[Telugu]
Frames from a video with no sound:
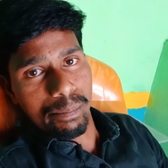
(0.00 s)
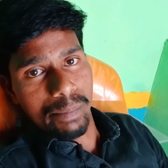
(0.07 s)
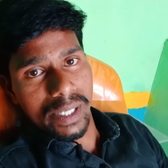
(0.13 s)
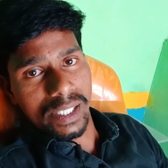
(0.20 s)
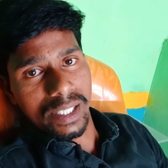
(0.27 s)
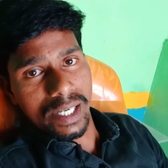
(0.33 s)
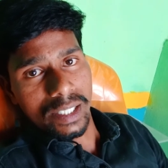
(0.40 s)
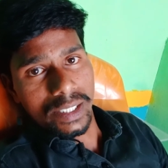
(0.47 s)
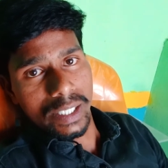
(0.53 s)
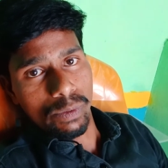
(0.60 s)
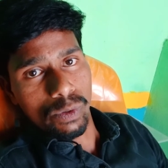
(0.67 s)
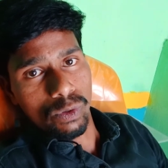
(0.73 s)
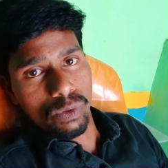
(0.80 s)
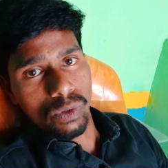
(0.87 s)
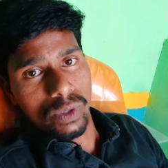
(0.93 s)
మటకాలో
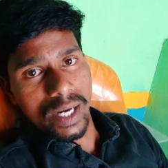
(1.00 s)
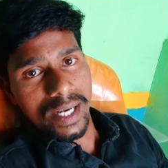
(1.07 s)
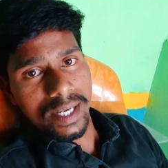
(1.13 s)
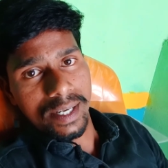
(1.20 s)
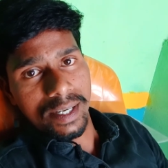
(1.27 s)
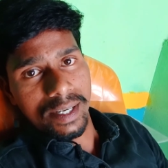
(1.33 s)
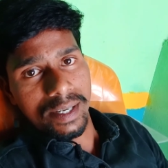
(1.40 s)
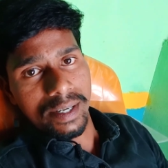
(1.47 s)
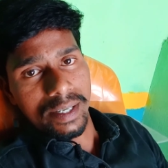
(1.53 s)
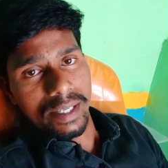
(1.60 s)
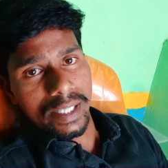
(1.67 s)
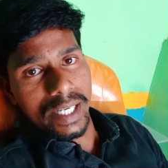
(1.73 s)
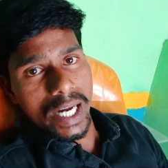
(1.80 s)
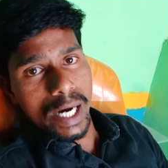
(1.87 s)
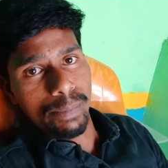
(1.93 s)
ఎవరు కూడా
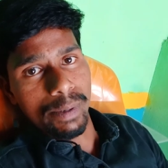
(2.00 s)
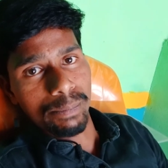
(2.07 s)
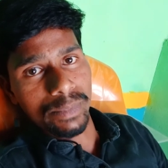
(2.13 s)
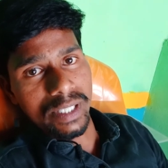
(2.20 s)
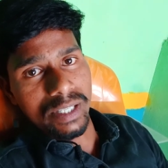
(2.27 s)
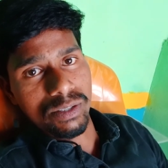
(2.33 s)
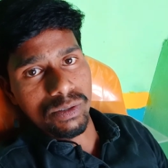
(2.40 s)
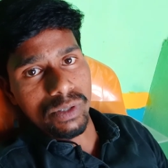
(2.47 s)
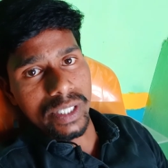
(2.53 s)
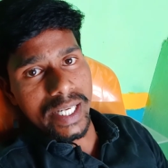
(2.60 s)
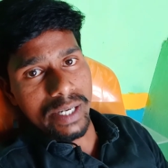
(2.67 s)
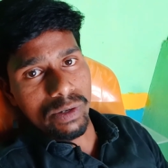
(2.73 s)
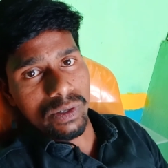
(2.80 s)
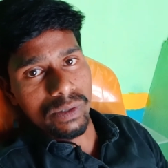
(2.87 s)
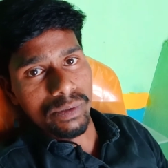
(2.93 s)
లాభం
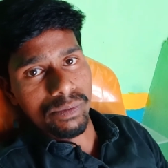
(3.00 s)
తీసుకోలేరు